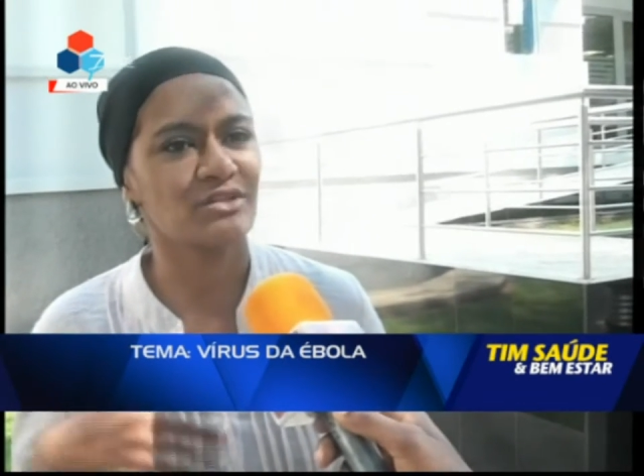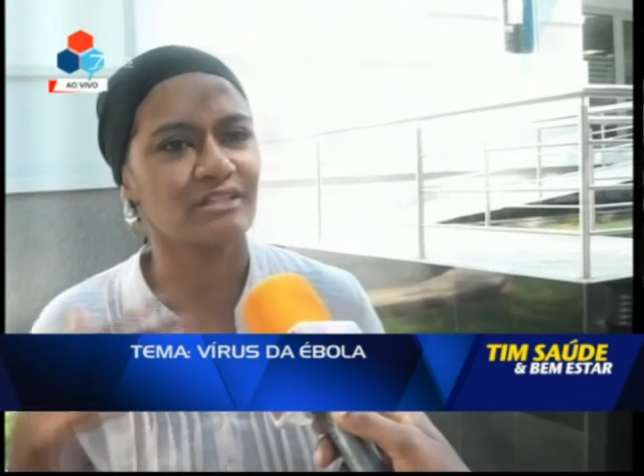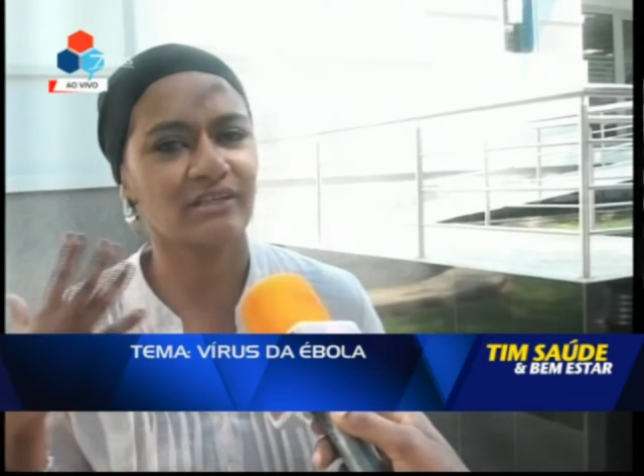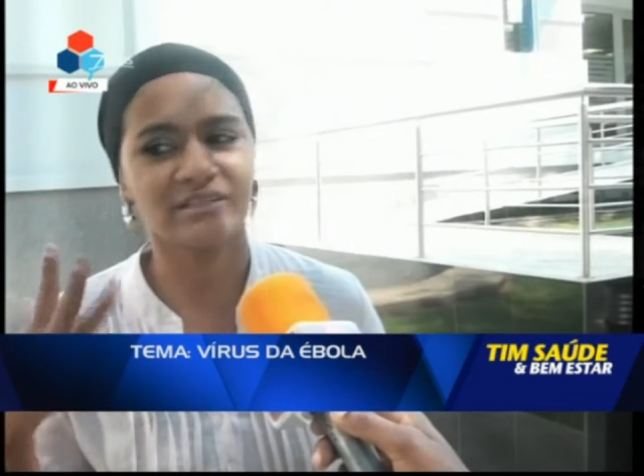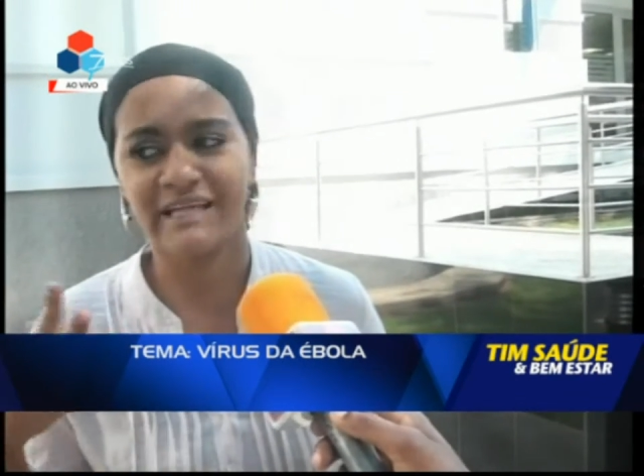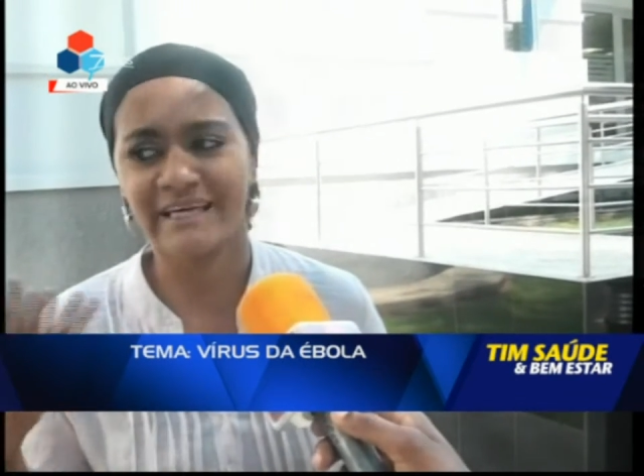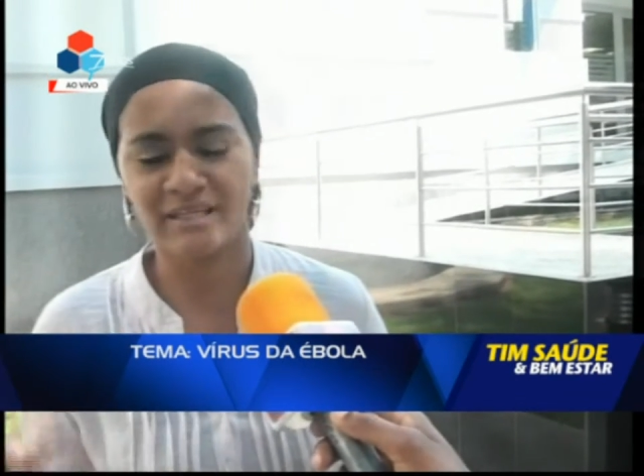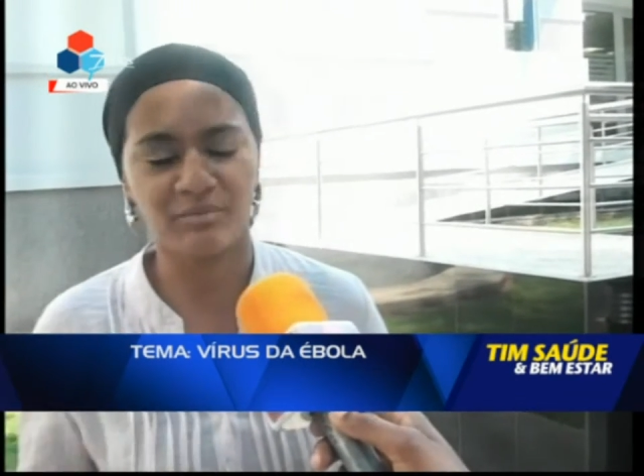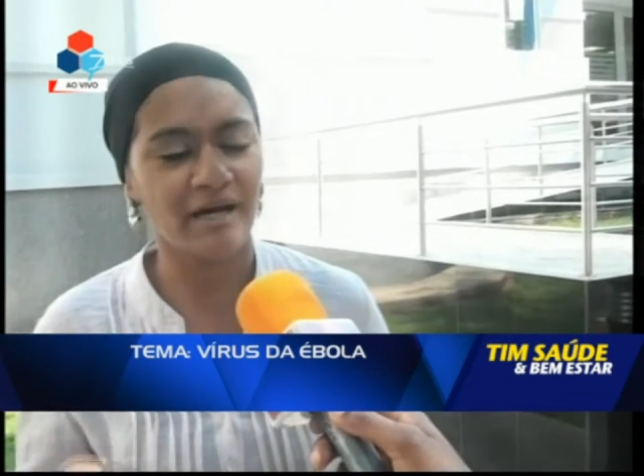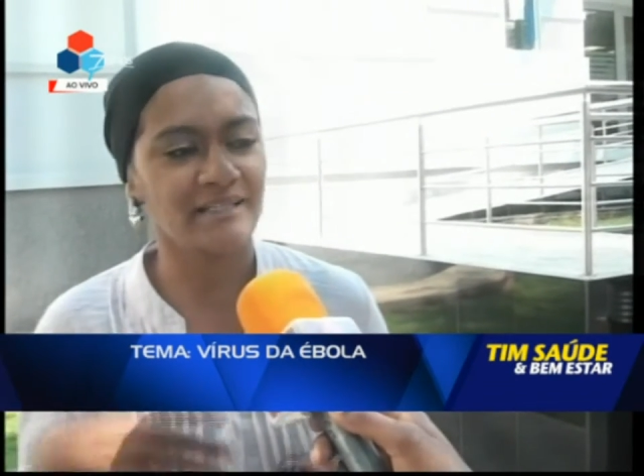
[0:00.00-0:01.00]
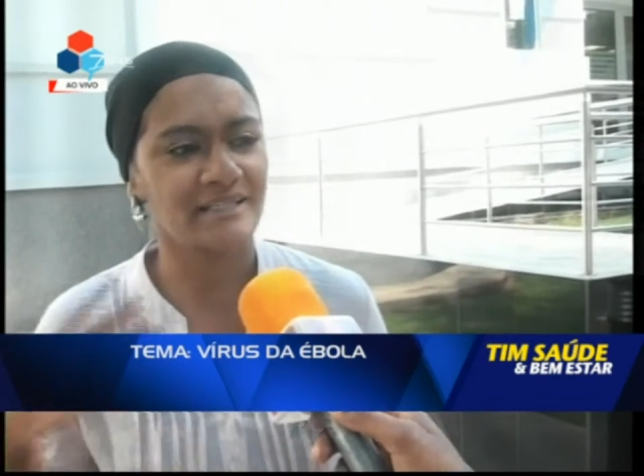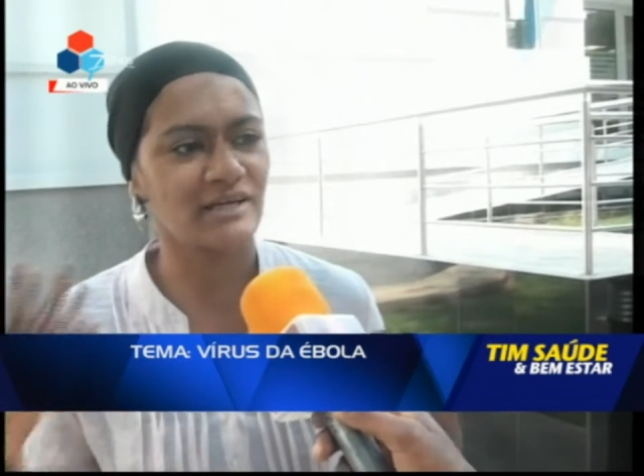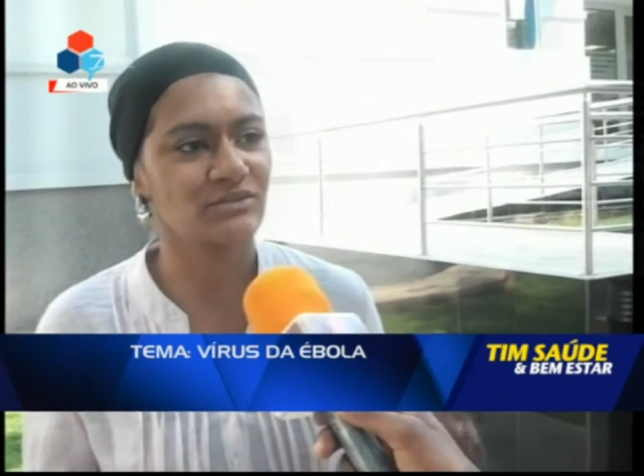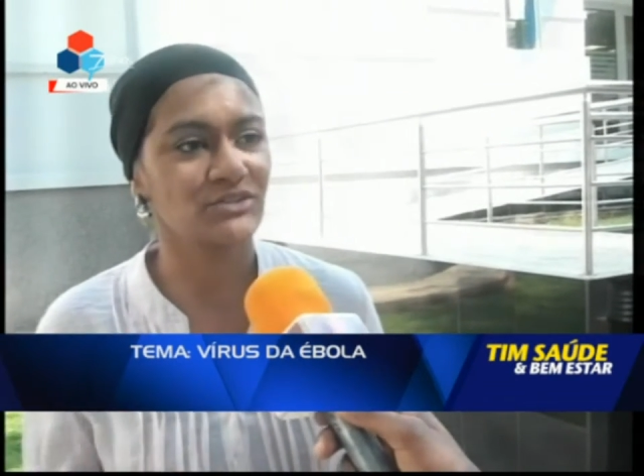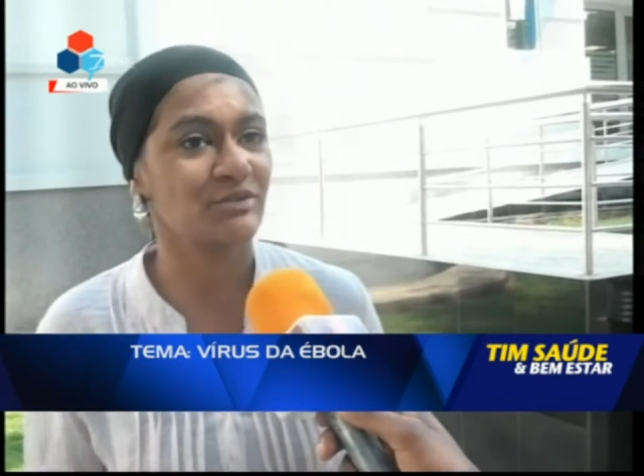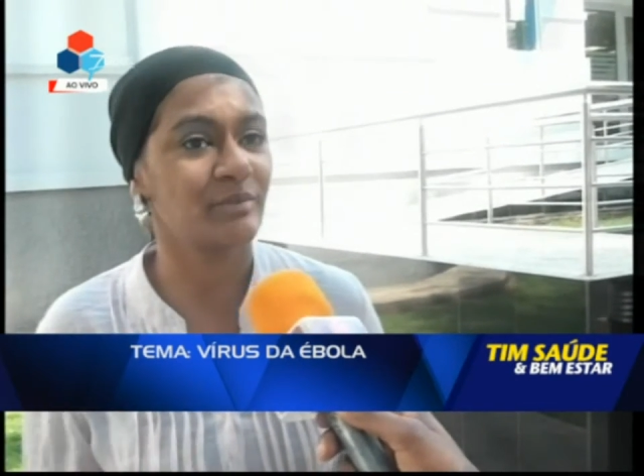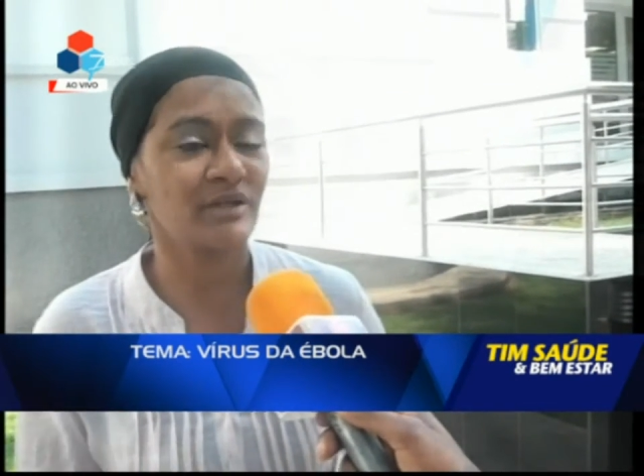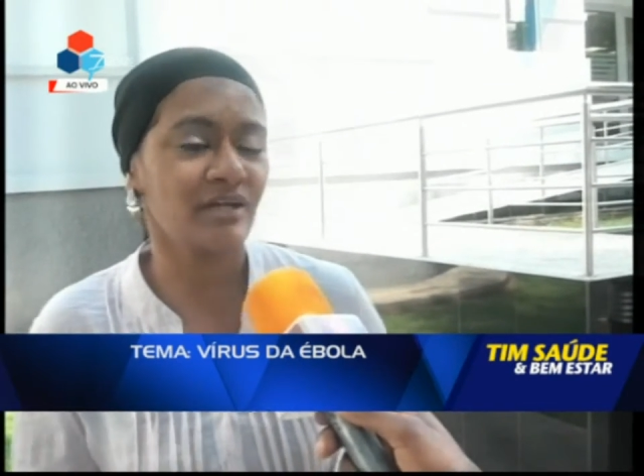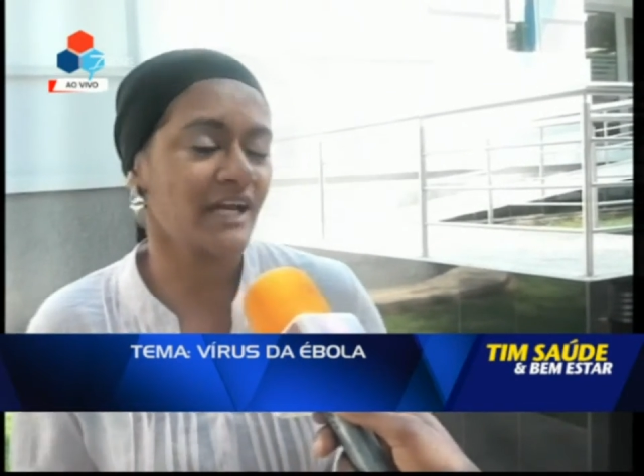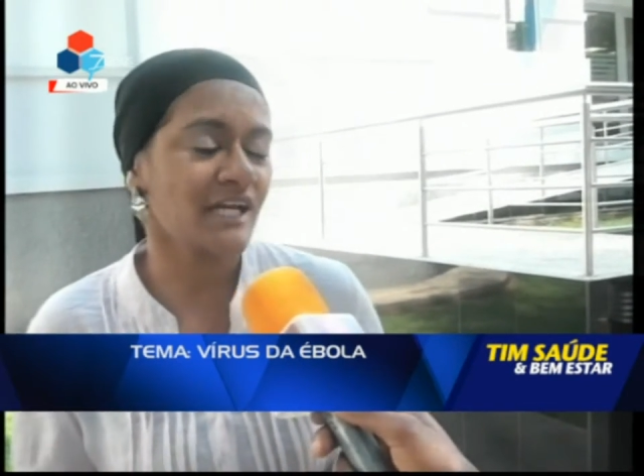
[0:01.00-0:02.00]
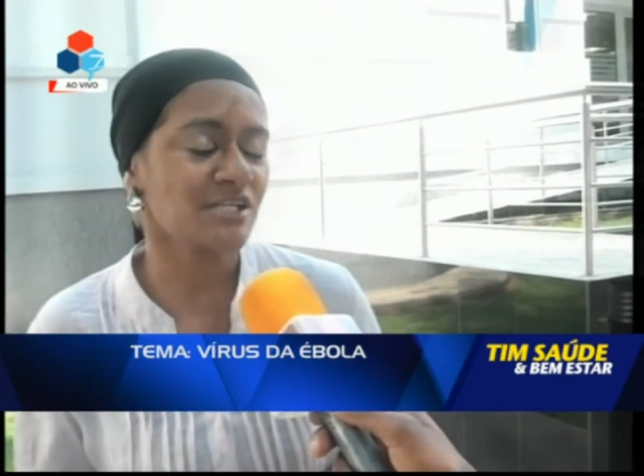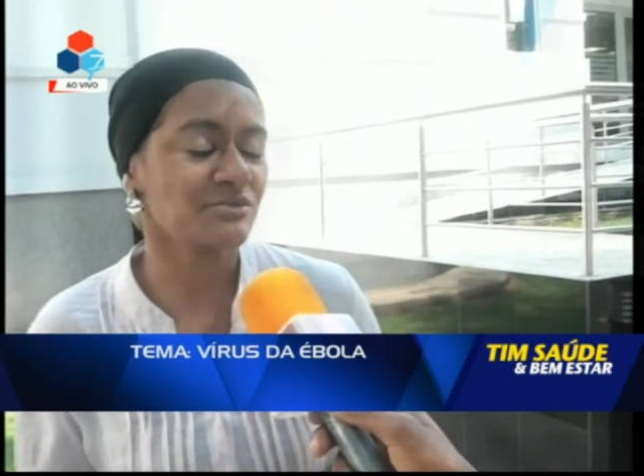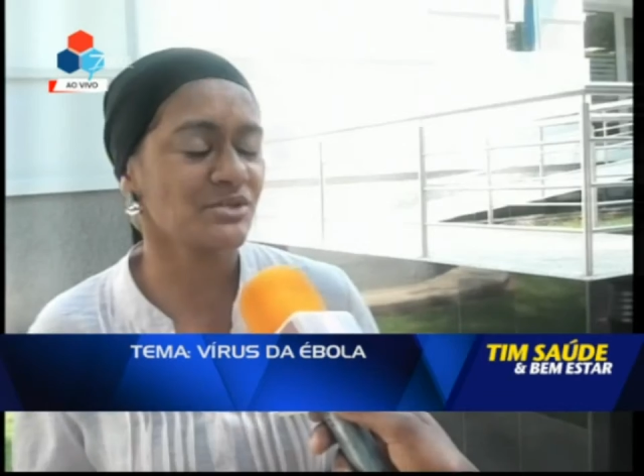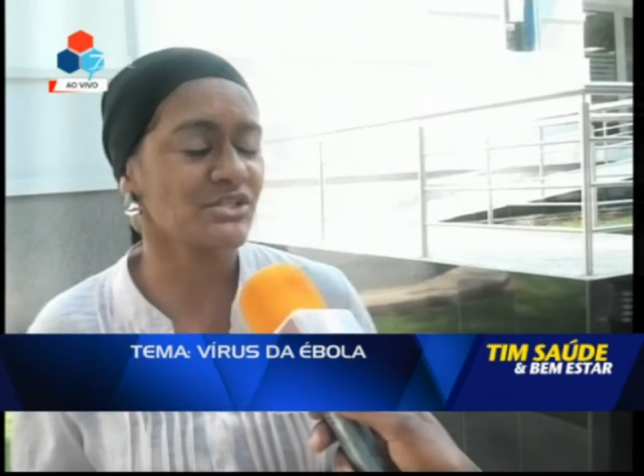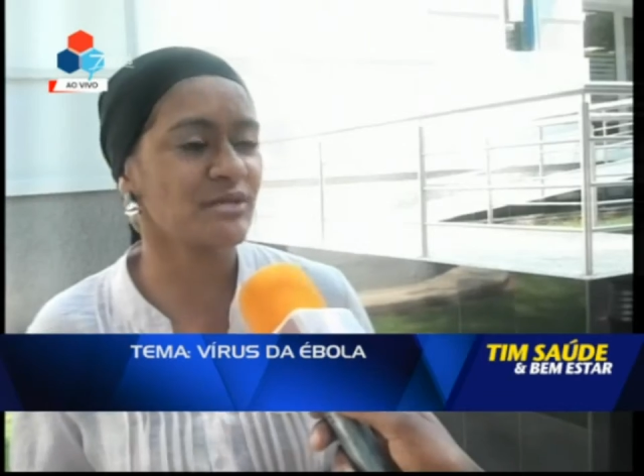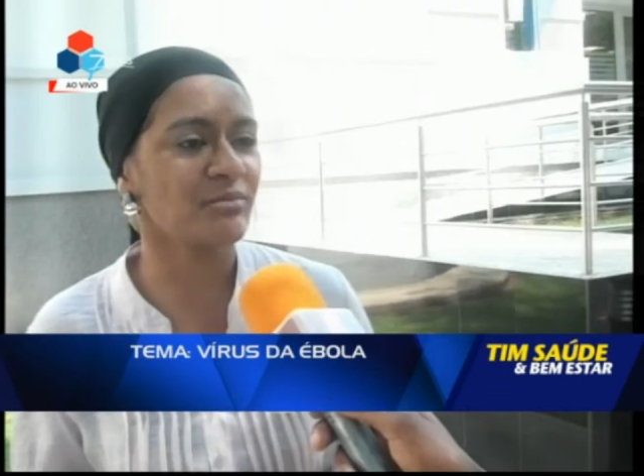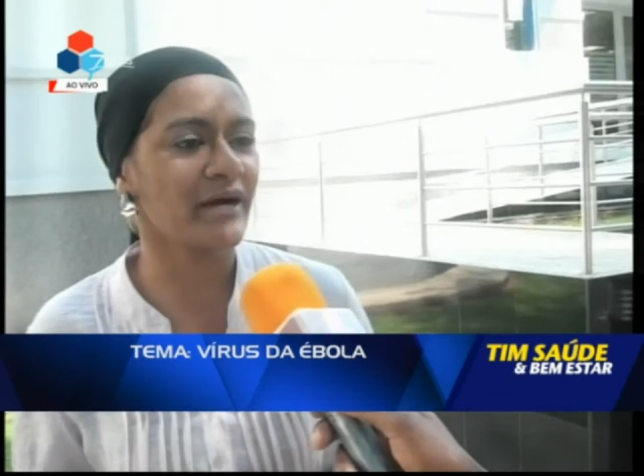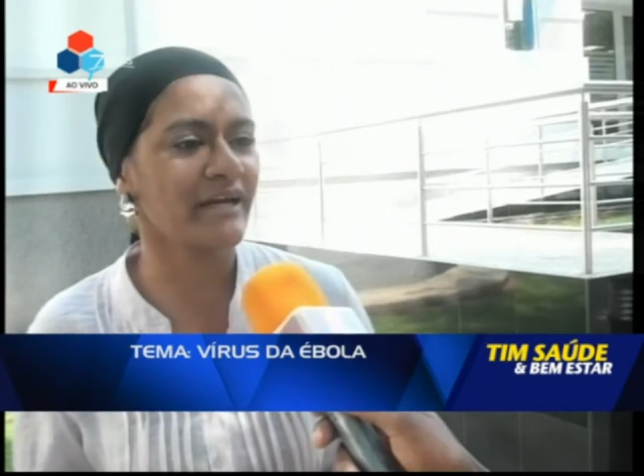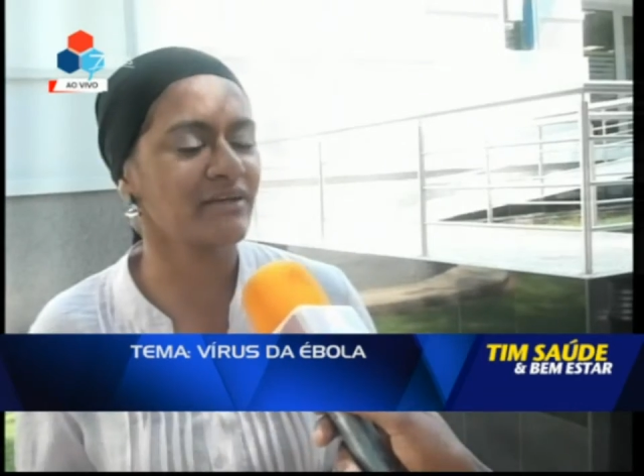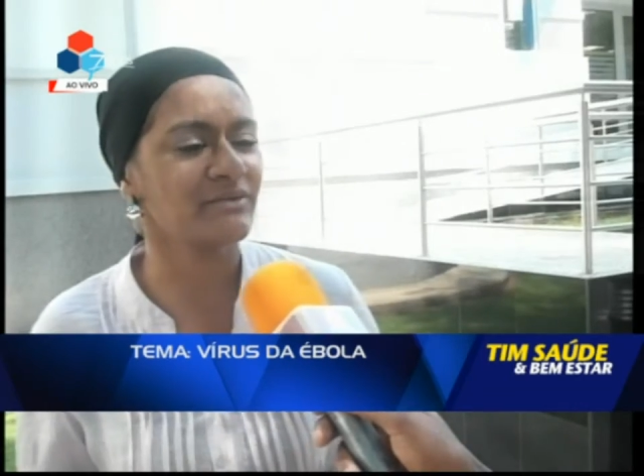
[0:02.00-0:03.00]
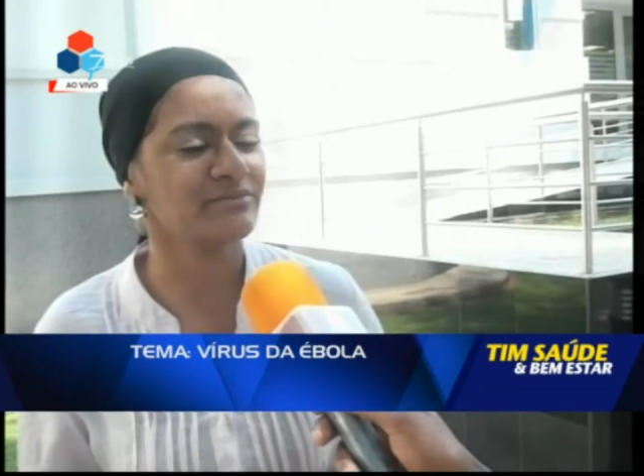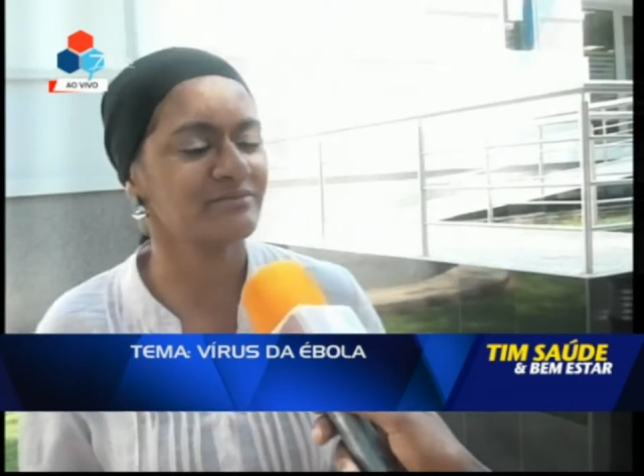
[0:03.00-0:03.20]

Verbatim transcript: a pessoa está tá gripada, dá um suspiro e as pessoas apanham.